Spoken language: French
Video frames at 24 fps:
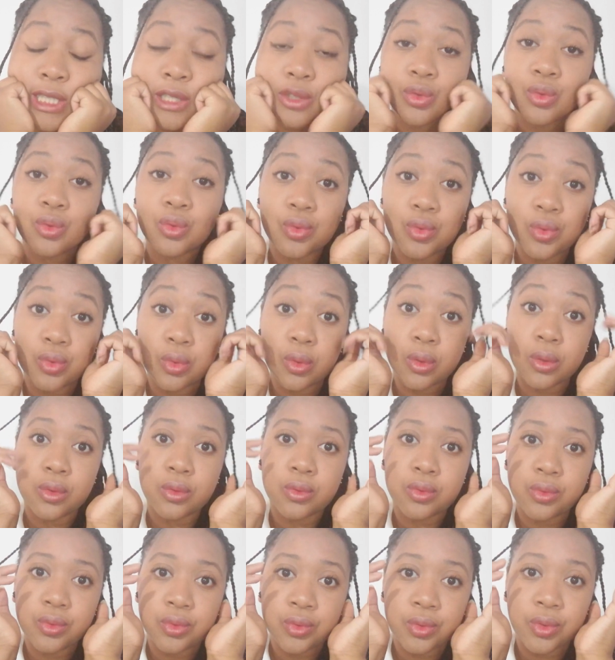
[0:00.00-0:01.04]
Toujours,
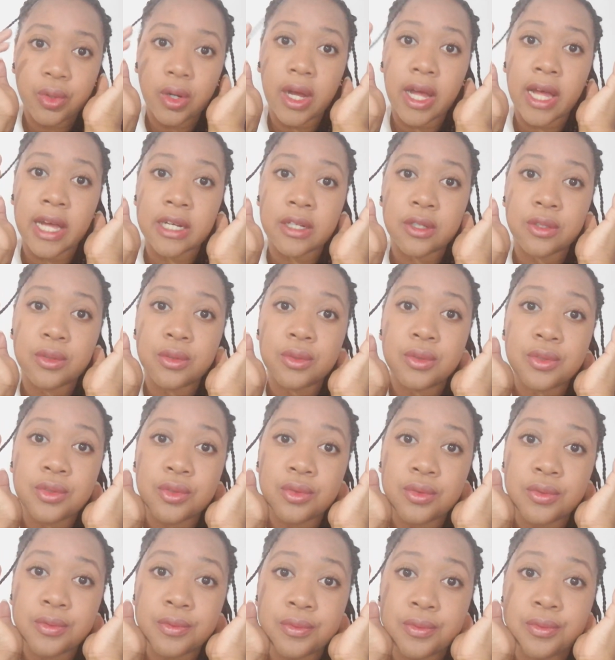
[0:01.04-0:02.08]
toujours à cause
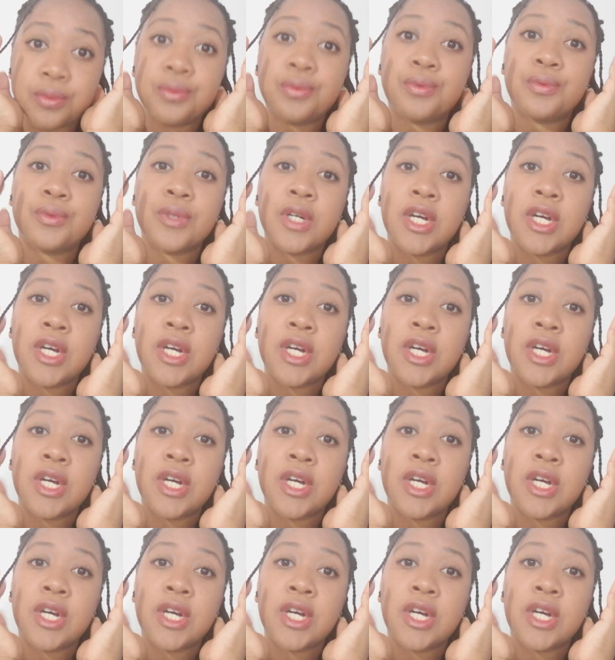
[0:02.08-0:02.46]
de vous.